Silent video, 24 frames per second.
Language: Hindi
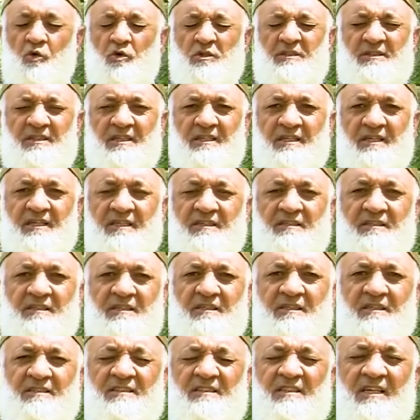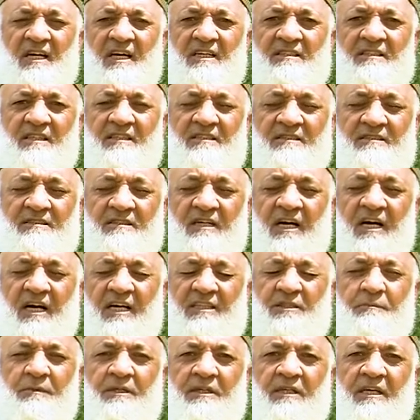उस लड़की के साथ इस
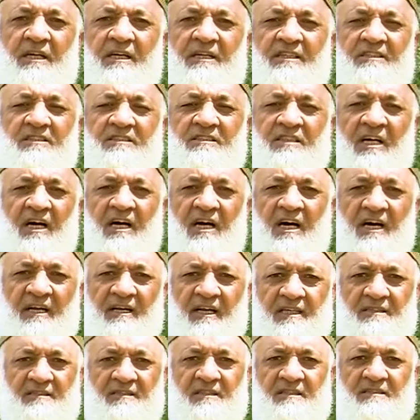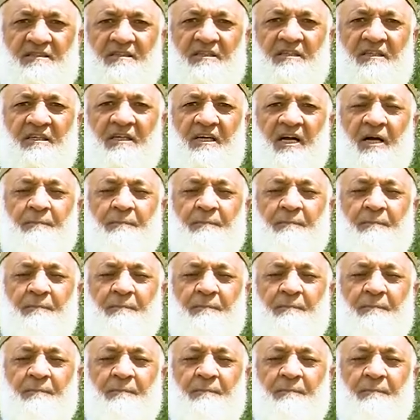आदमी ने इश्तहारात के ज़रिए